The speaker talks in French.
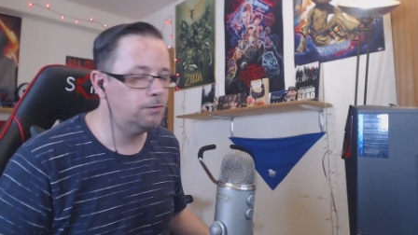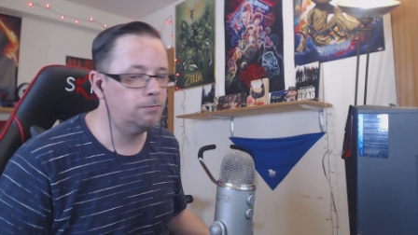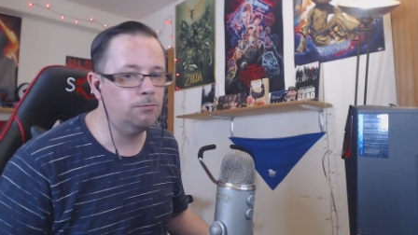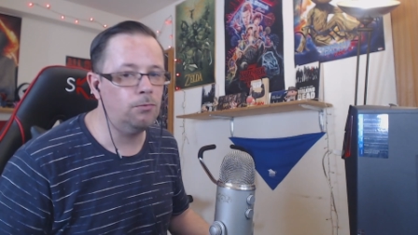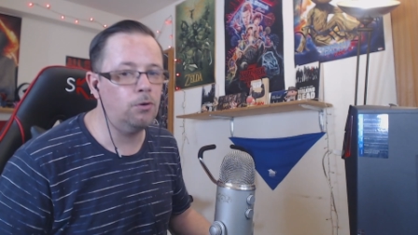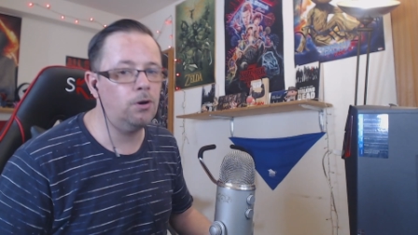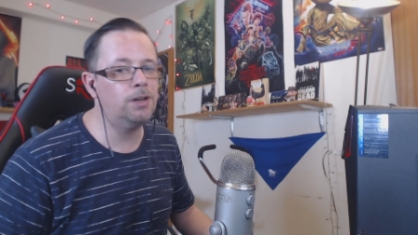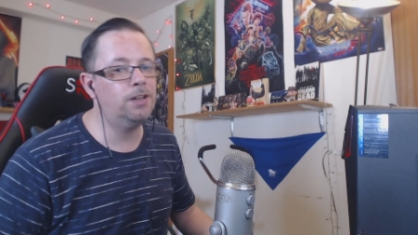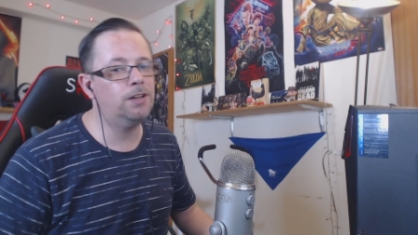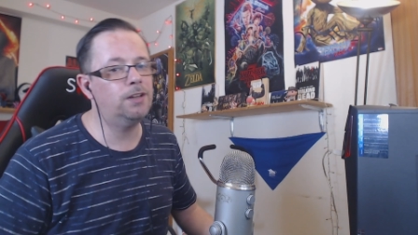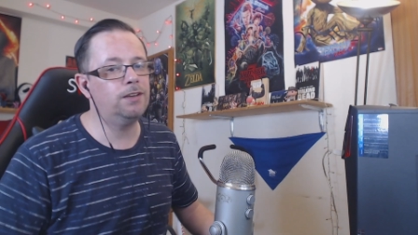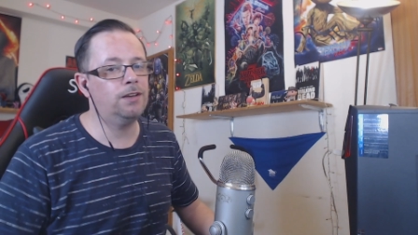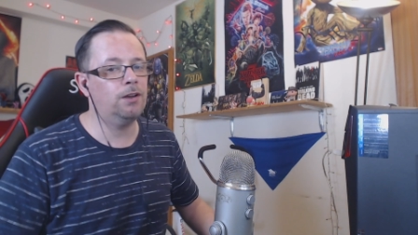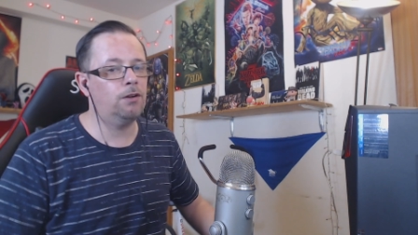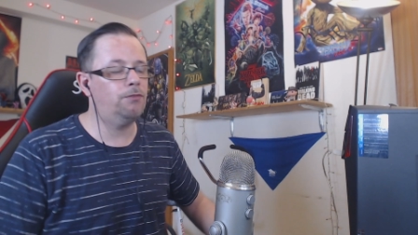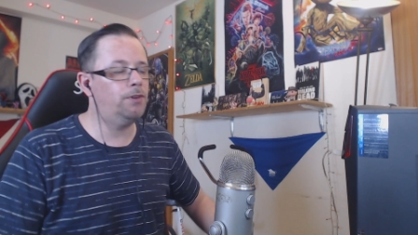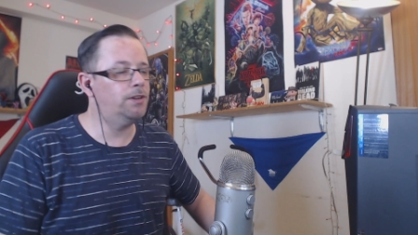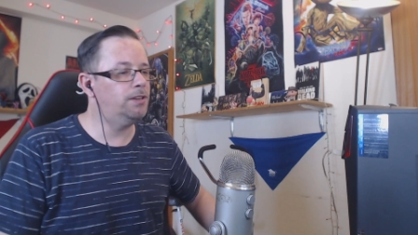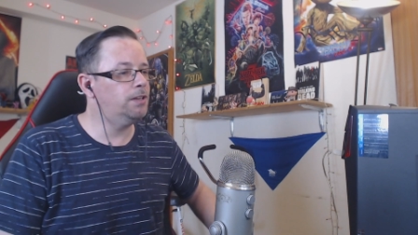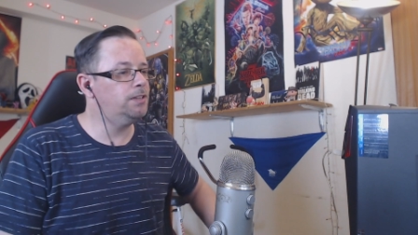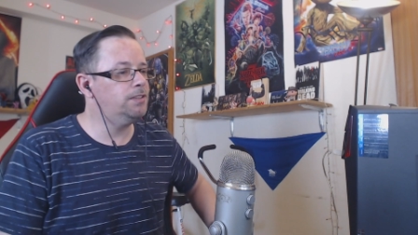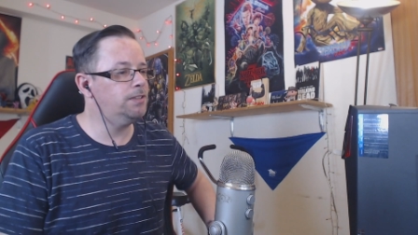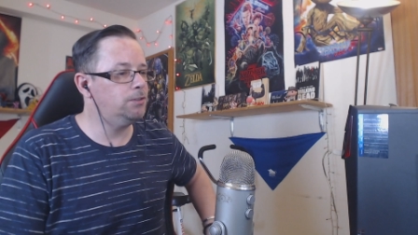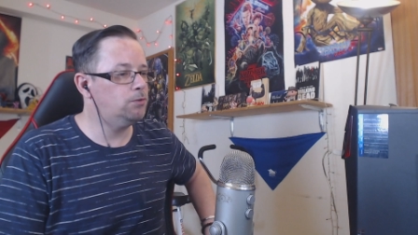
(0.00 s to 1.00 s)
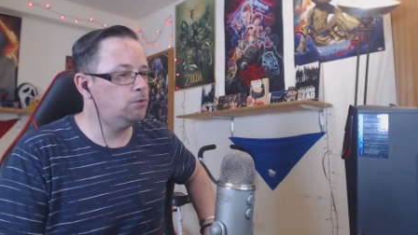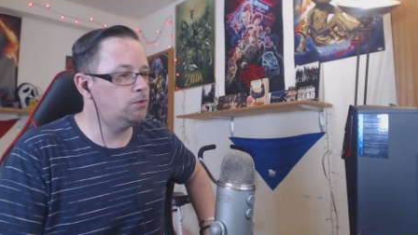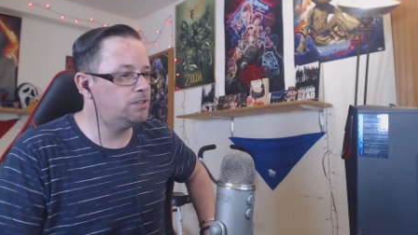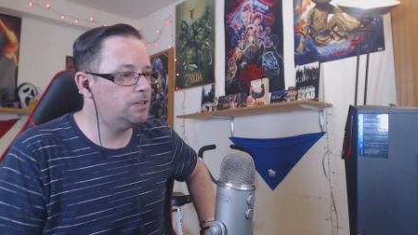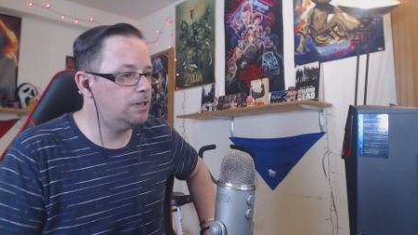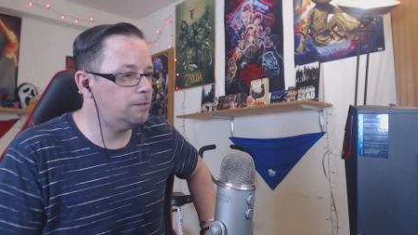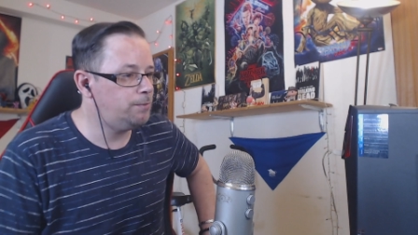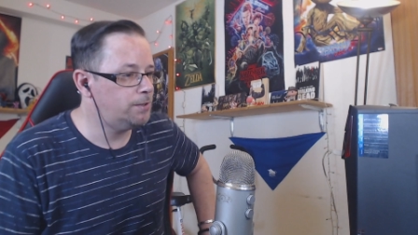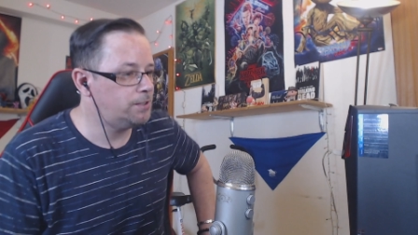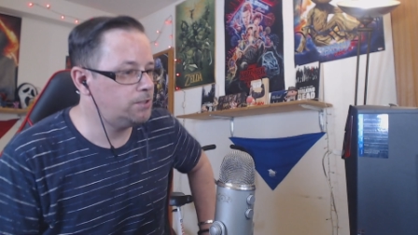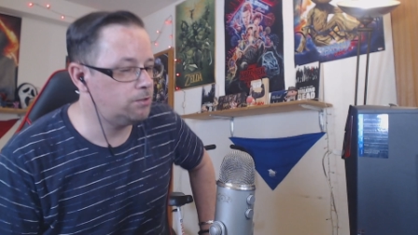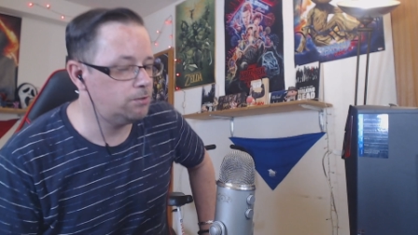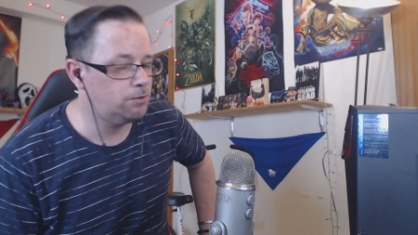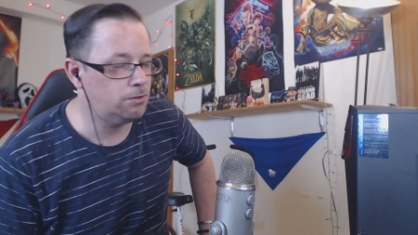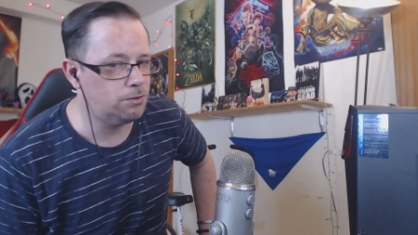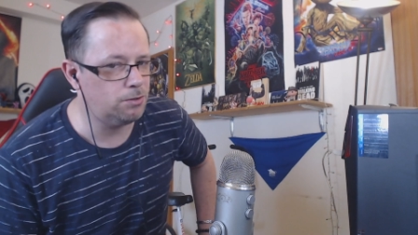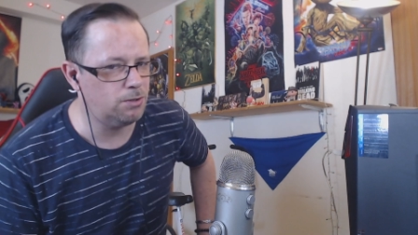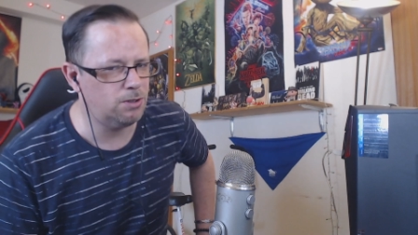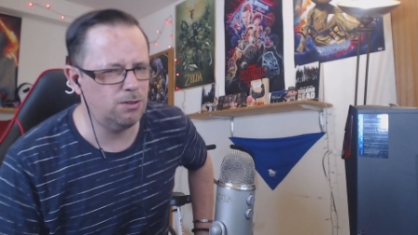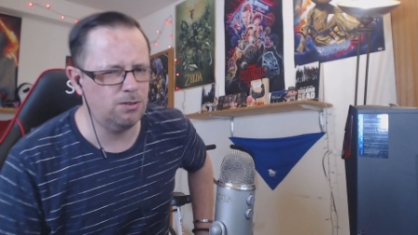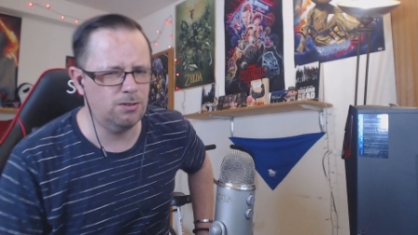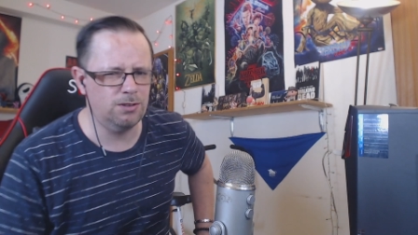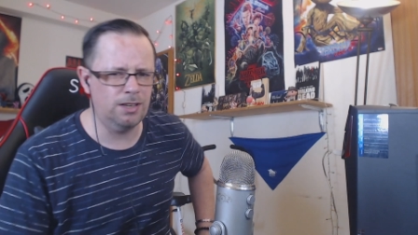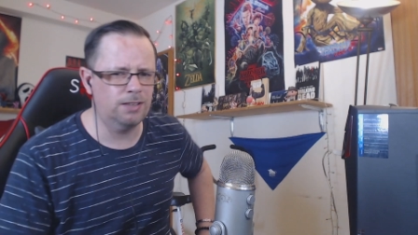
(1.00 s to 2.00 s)
Bon, allez les gars, on va analyser tout ça parce que
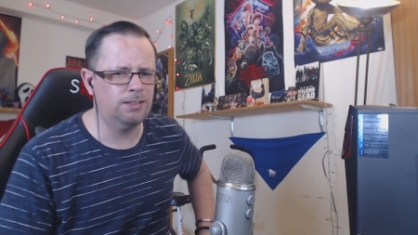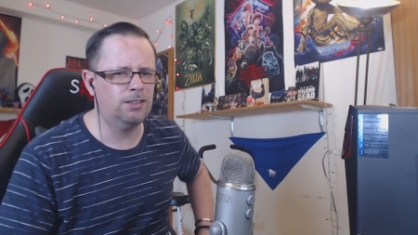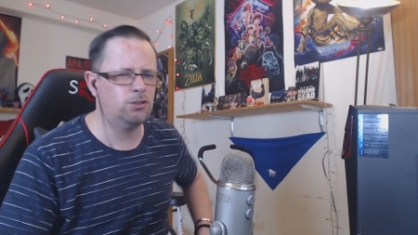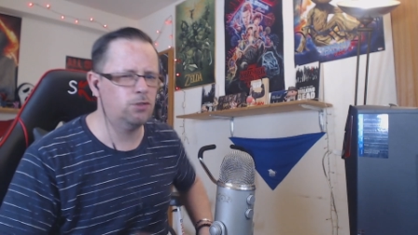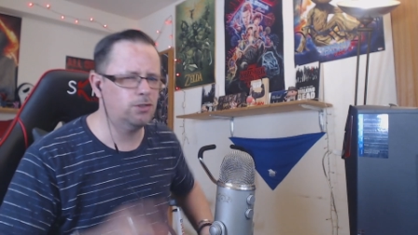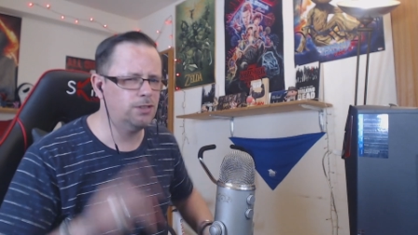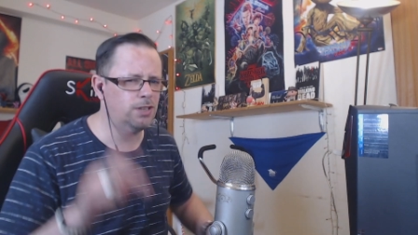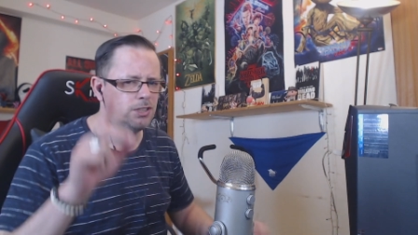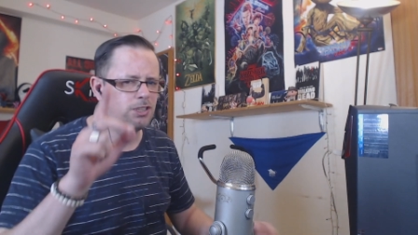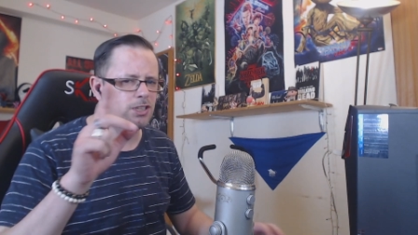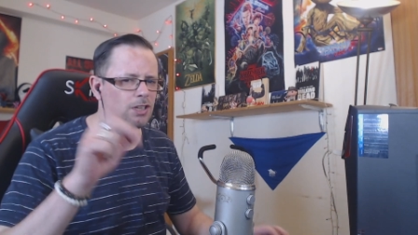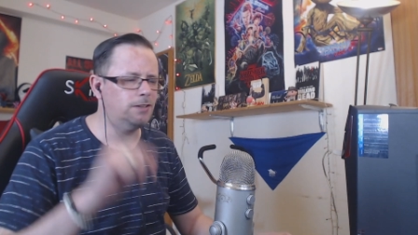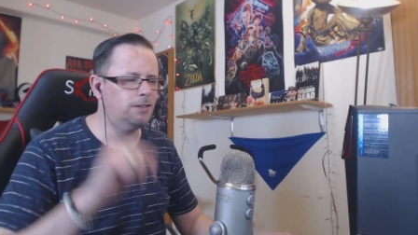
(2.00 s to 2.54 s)
il euh, y a des choses à dire.